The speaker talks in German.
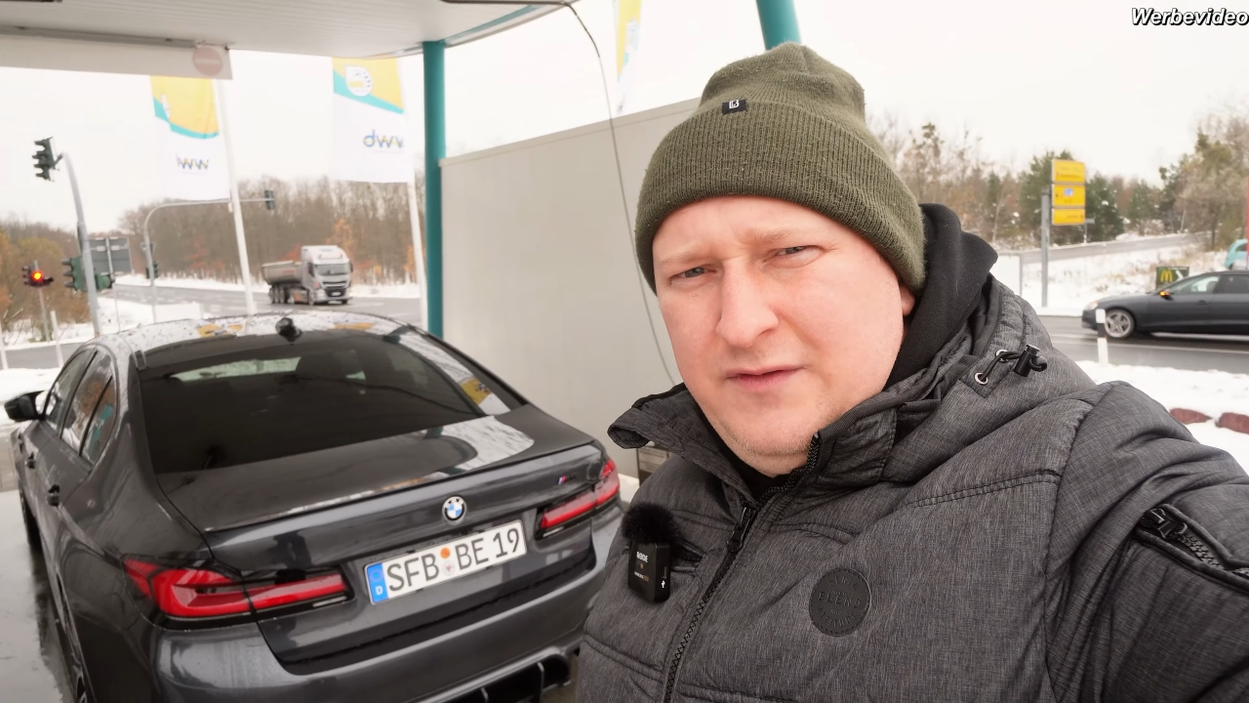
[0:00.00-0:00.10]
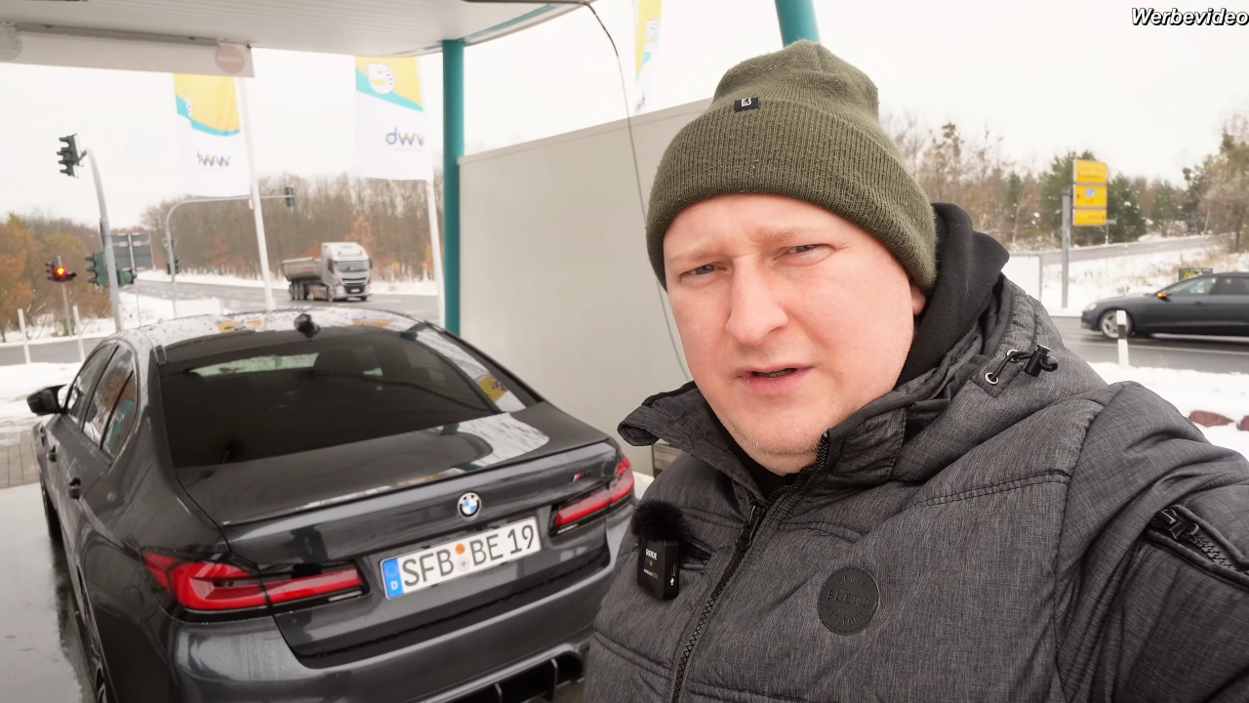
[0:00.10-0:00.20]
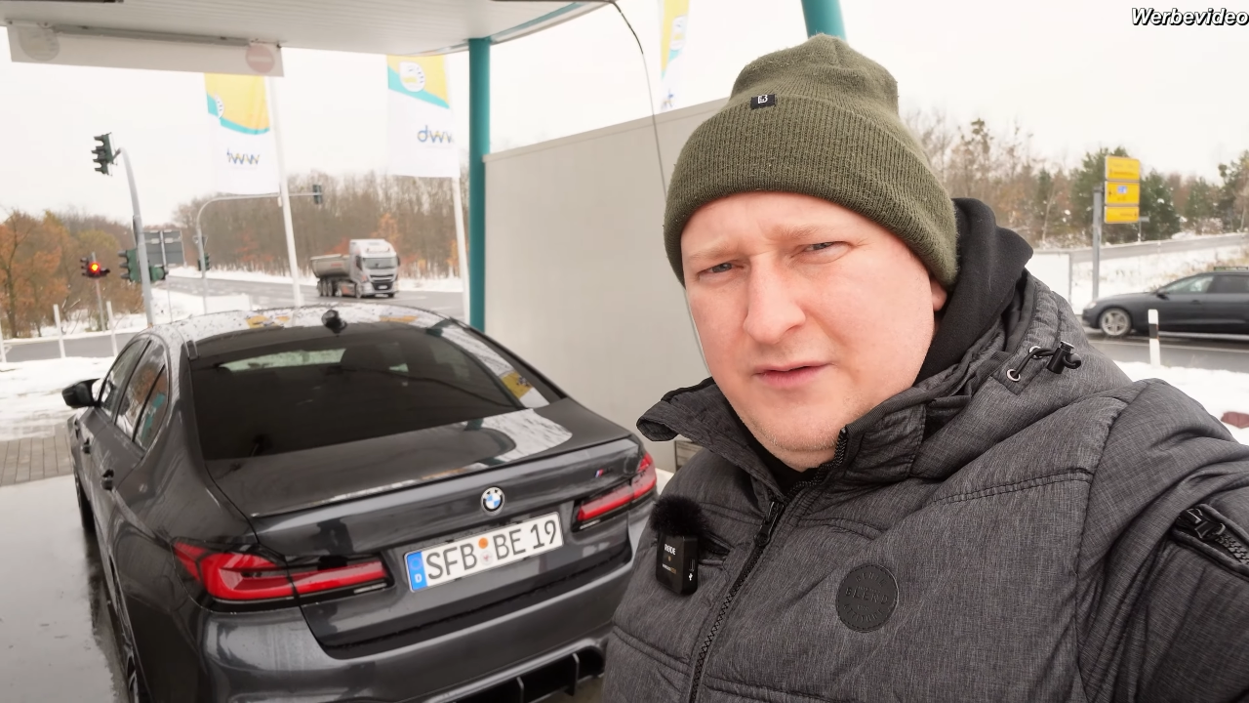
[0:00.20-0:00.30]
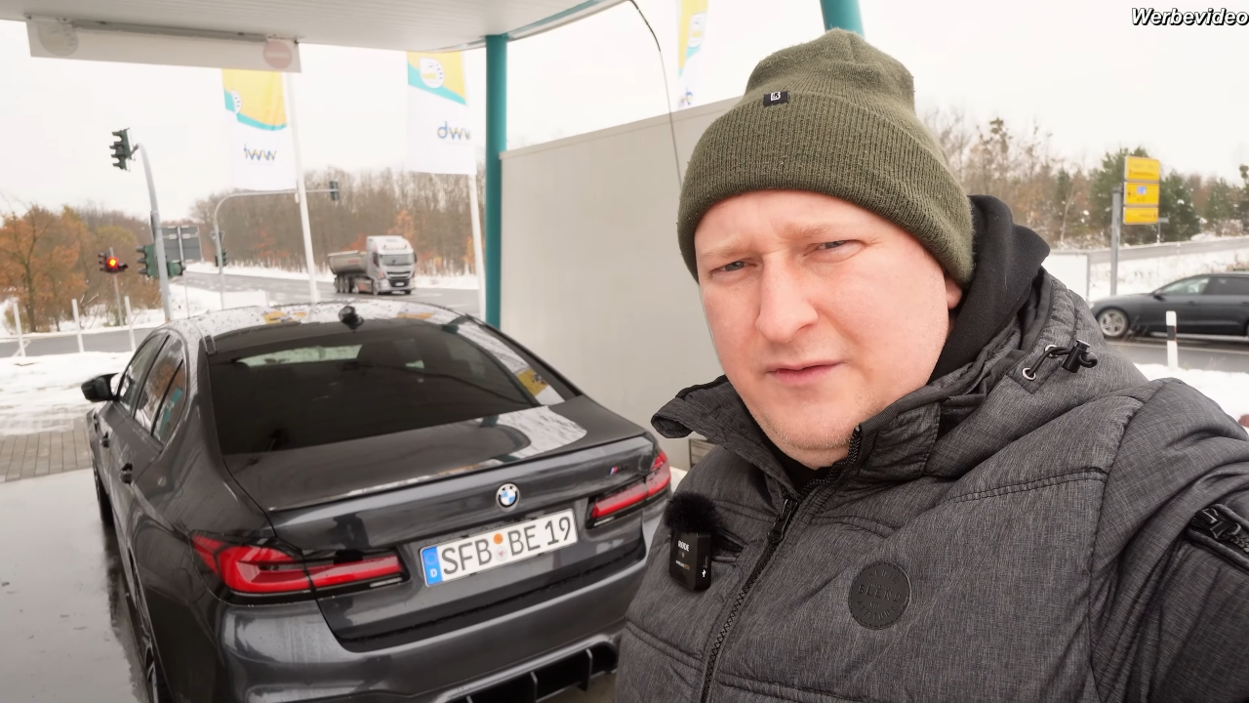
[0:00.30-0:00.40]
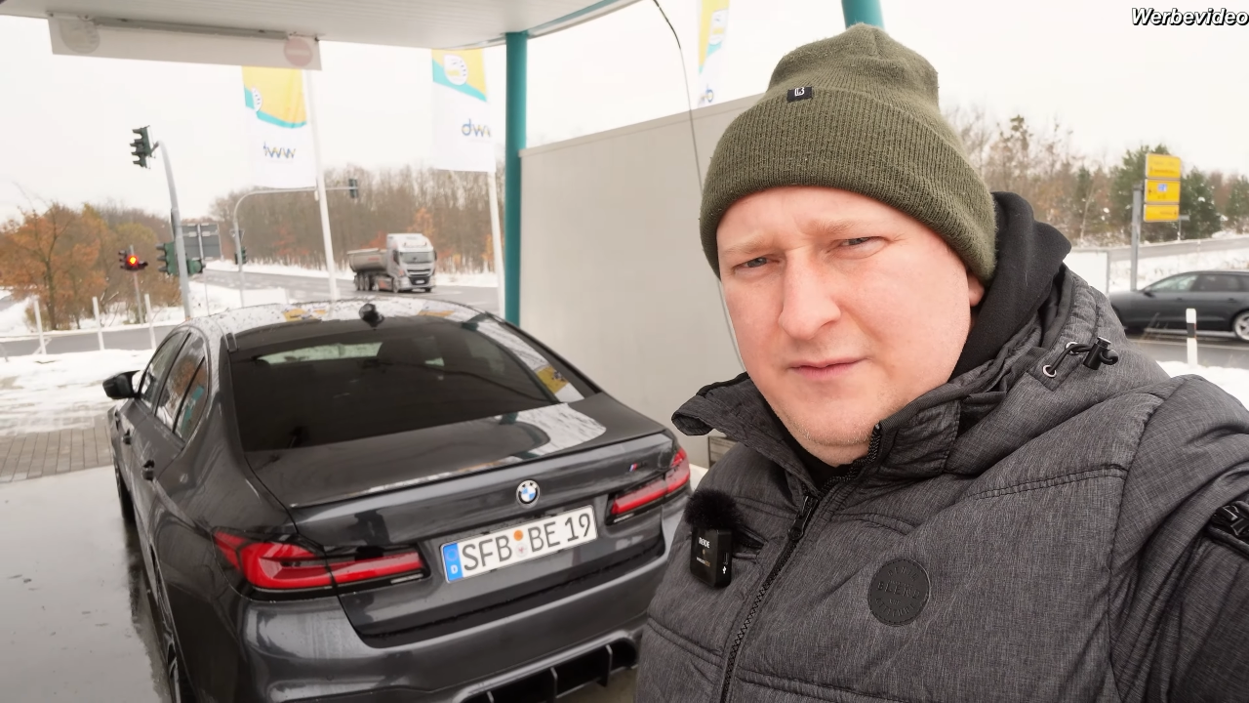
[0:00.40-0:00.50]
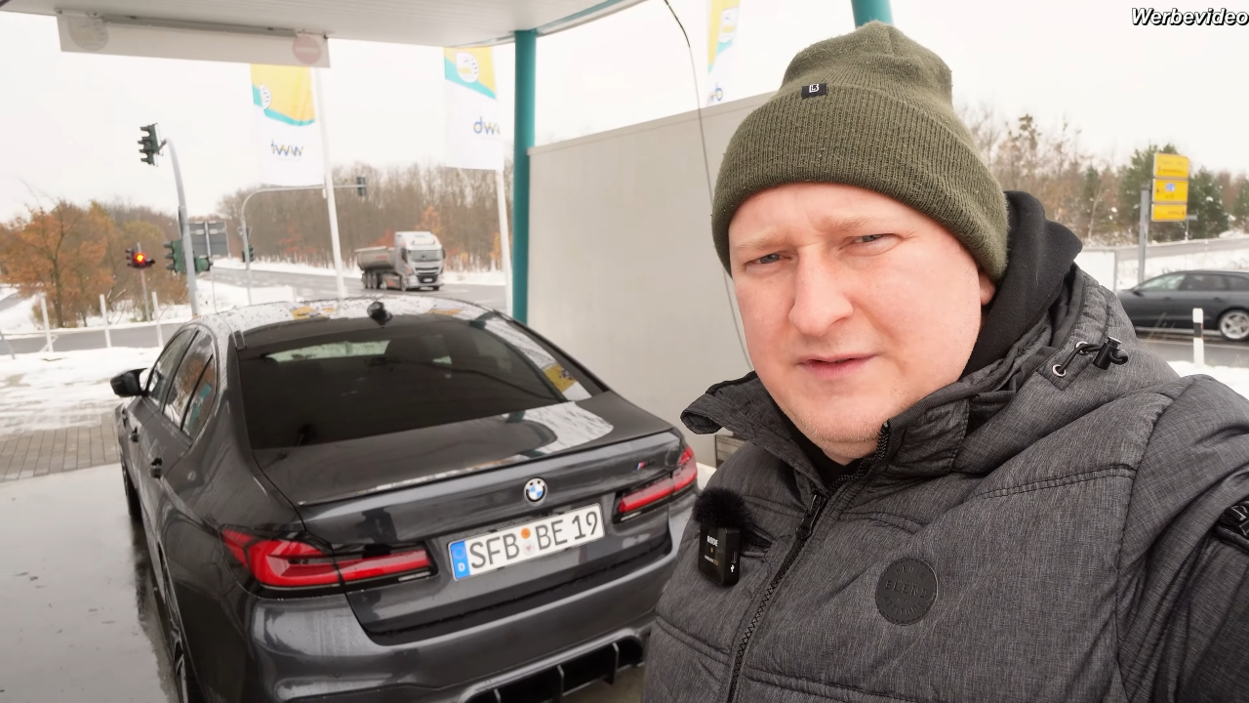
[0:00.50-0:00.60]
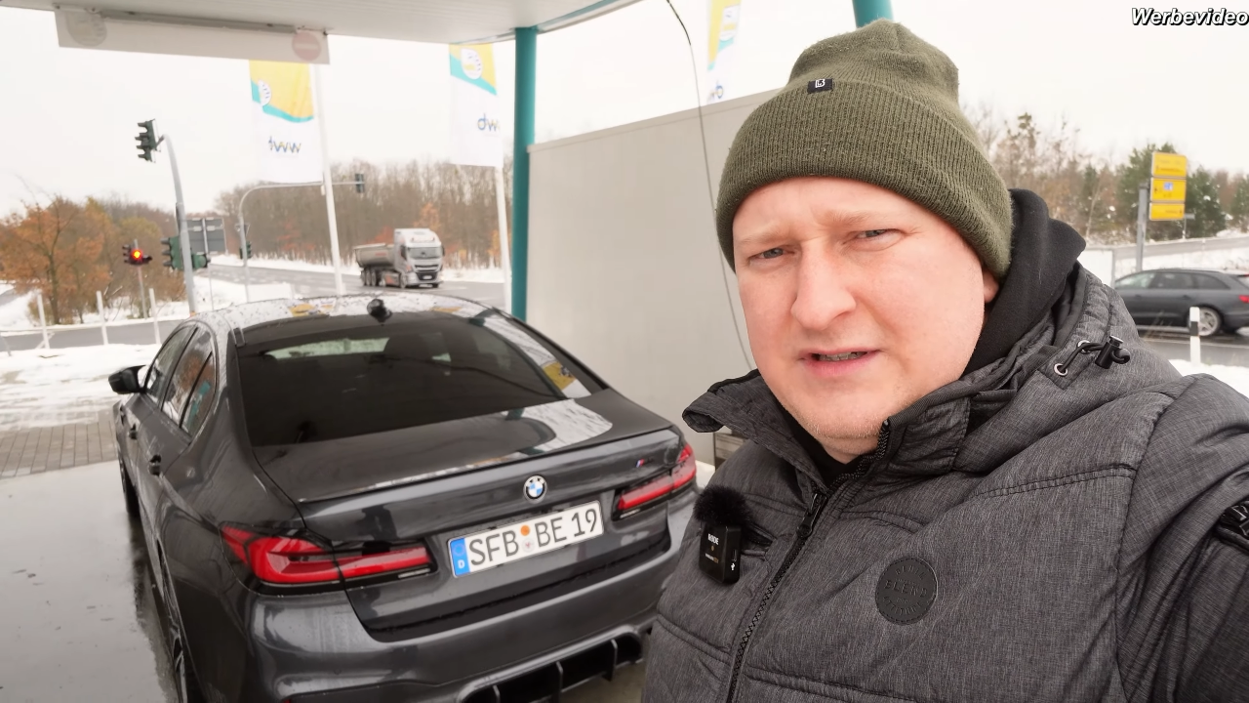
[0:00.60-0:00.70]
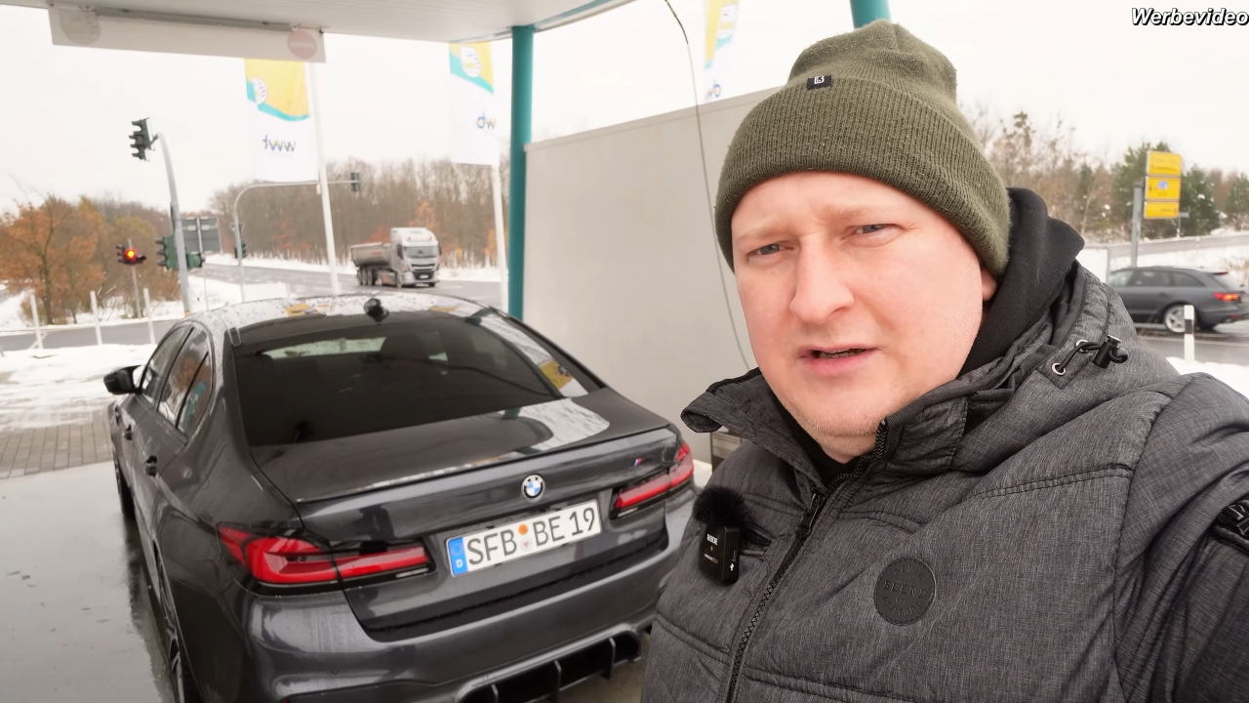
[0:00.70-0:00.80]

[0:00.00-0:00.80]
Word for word: 450